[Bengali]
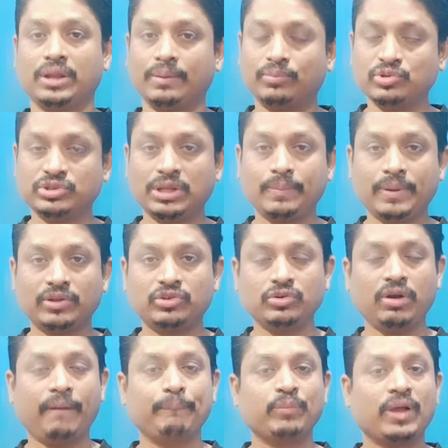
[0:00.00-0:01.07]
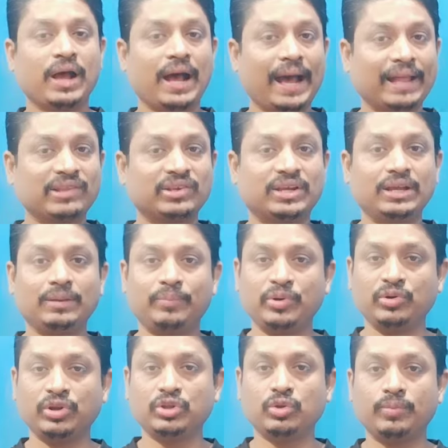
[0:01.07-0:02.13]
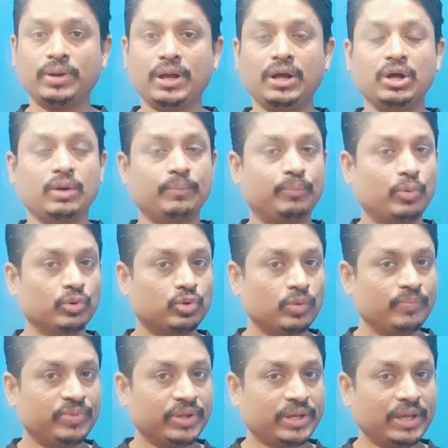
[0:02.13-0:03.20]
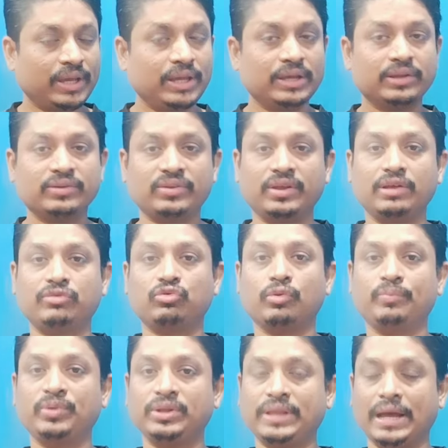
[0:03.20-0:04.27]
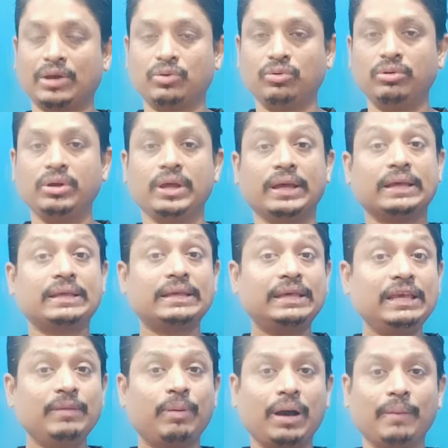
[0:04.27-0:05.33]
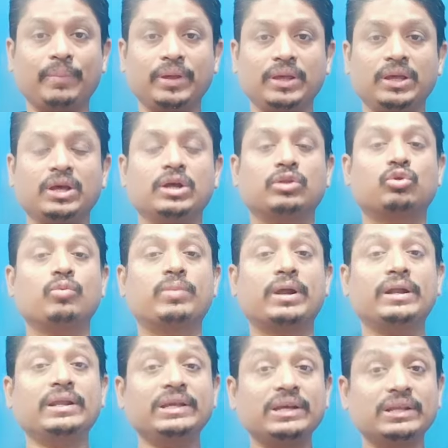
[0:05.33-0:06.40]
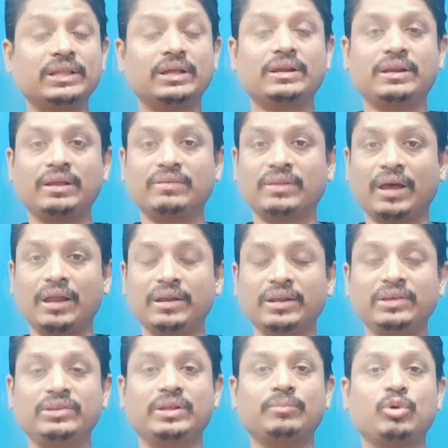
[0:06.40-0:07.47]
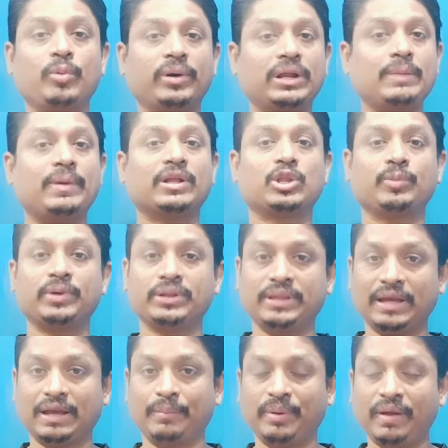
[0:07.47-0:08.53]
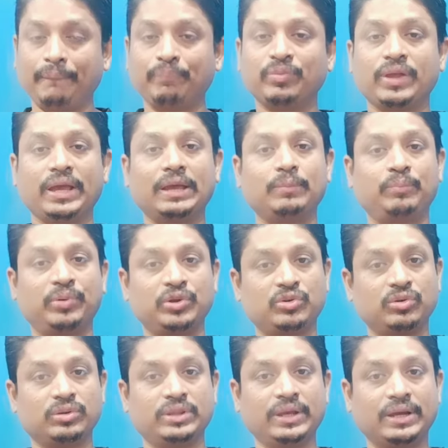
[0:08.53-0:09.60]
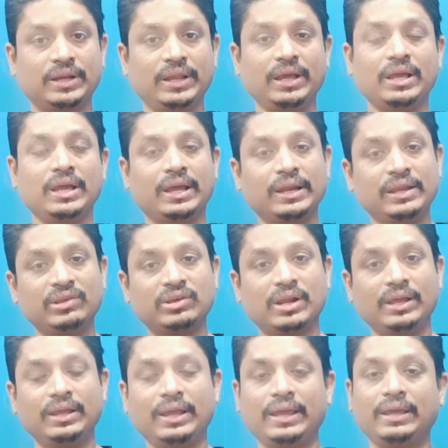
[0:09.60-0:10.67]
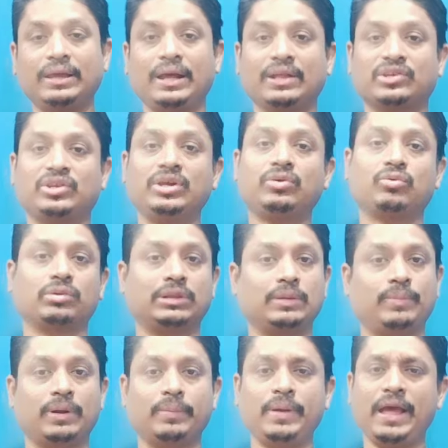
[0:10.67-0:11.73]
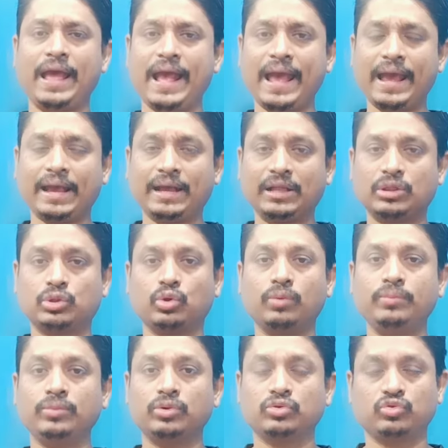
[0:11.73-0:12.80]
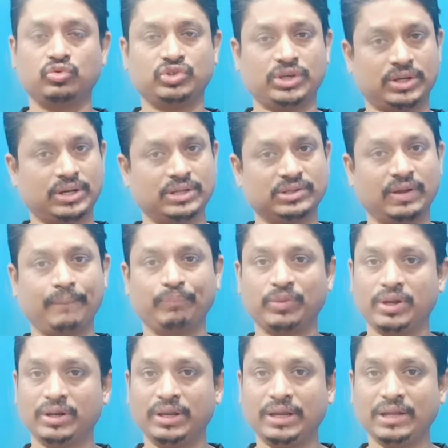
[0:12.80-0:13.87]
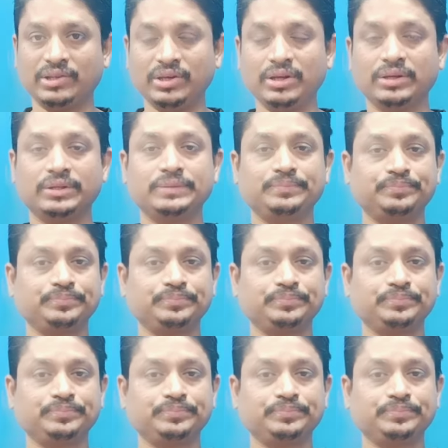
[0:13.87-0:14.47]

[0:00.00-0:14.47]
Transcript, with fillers: তাহলে বুঝতে পারছো আজকের ভিডিওটি তোমরা প্রথম থেকে শেষ অবধি দেখো কিভাবে তোমরা নিজেদের রেজাল্ট নিজেদের মোবাইলের মাধ্যমে দেখবে এই ভিডিও দেখলে নিজেরাই এই কাজটি করতে পারবে একদম সোজা কাজ ঠিক আছে